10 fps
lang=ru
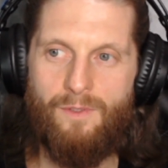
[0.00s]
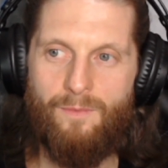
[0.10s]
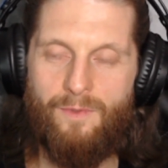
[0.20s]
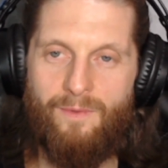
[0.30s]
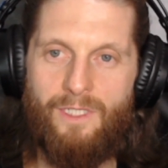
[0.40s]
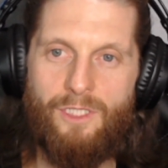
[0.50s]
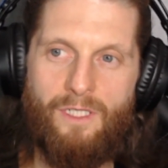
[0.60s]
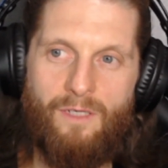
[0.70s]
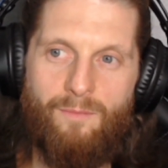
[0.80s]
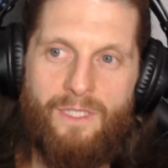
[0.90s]
Понимаешь, ты
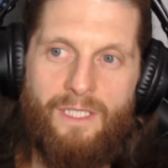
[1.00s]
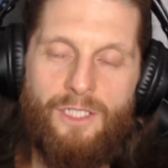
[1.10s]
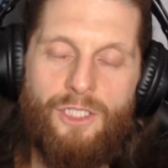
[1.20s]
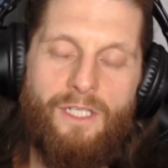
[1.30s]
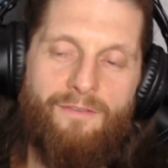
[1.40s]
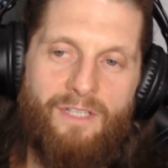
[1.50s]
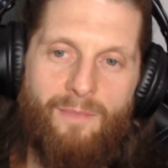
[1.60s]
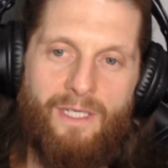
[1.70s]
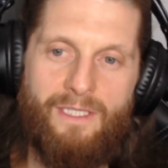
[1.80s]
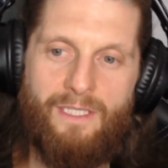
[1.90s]
как бы делаешь на
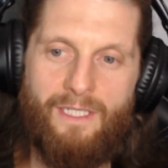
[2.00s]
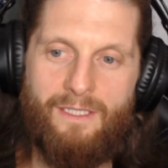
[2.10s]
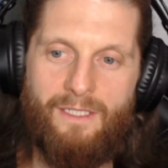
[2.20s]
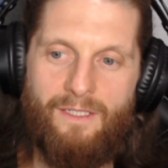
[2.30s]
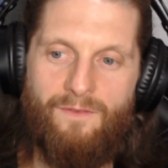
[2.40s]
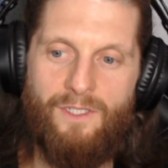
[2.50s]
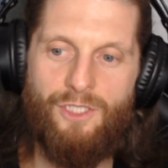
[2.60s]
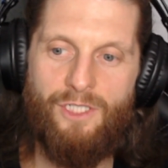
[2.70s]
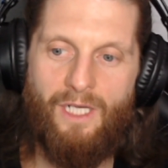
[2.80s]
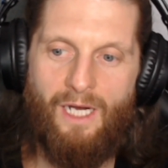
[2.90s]
автомате некоторые
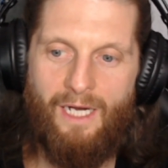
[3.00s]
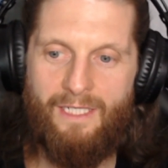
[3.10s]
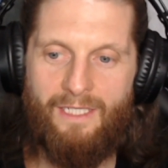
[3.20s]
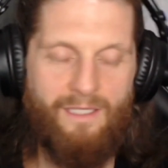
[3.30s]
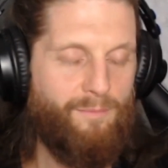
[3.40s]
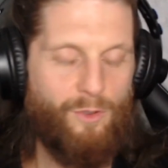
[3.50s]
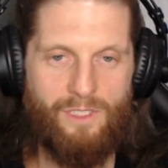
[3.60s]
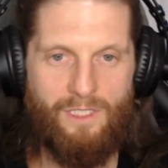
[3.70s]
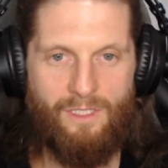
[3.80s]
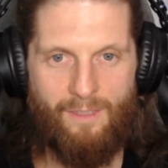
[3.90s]
вещи, а они
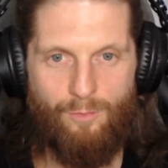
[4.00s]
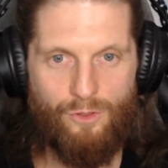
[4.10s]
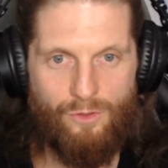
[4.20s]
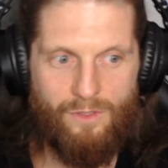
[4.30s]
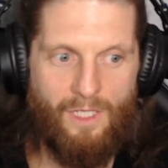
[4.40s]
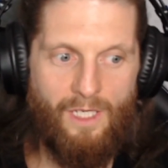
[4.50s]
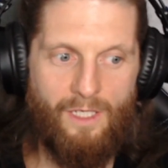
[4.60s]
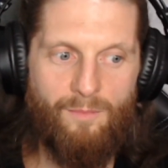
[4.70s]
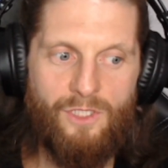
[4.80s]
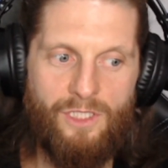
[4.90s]
просто не работают. И
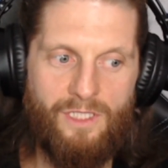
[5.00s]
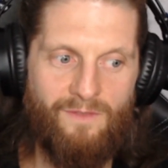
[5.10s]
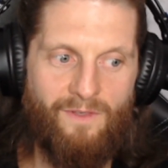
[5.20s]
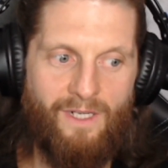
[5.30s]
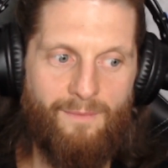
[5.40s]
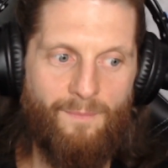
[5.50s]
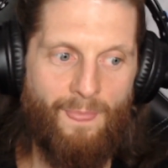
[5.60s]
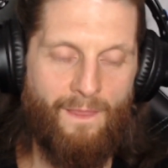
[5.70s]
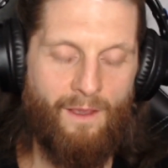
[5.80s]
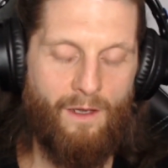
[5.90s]
мы же называем
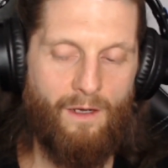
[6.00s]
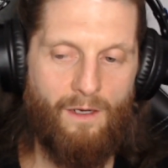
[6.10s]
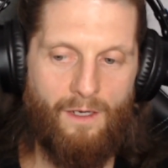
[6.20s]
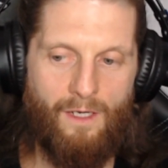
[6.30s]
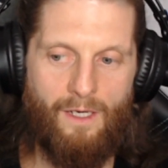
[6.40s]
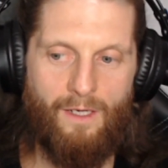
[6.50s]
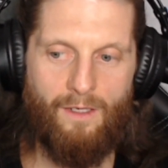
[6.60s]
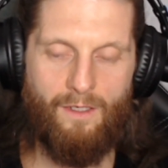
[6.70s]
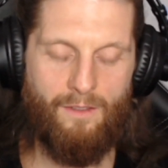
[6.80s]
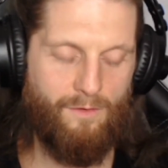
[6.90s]
а,
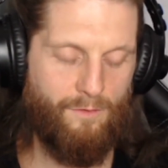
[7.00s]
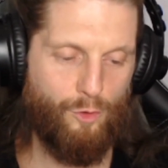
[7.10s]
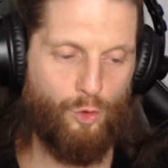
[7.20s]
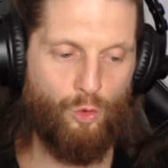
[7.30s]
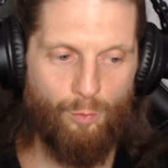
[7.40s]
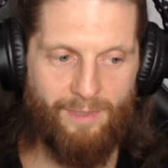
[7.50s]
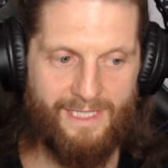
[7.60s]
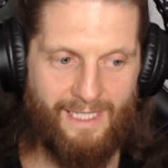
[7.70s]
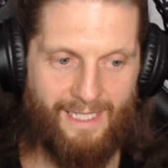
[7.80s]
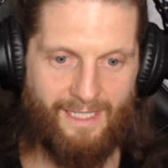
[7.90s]
э,
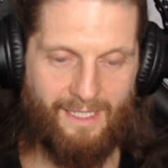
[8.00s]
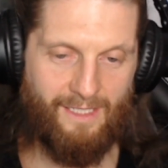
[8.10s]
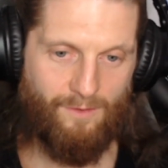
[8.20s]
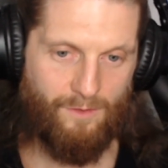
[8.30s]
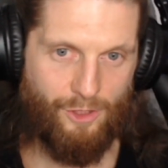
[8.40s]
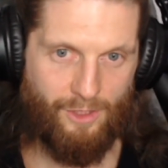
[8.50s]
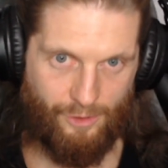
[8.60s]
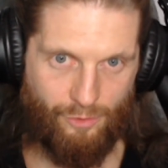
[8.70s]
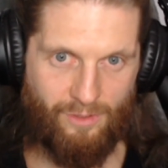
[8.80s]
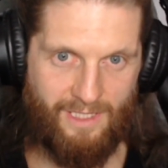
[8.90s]
тупость — это когда вот человек
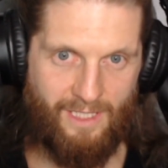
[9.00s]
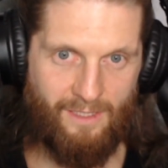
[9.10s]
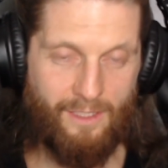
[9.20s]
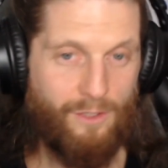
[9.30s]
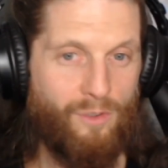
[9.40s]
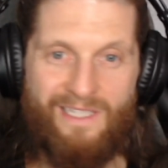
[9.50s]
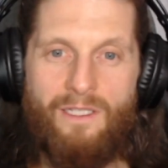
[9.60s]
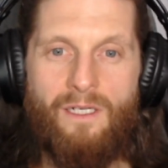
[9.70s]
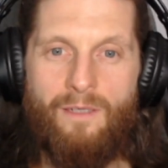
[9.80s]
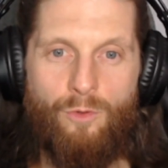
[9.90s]
что-то делает, но это
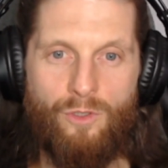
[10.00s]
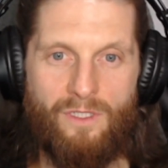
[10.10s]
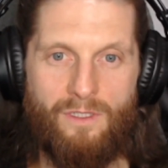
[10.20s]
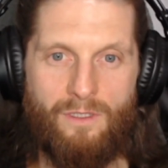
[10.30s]
не работает.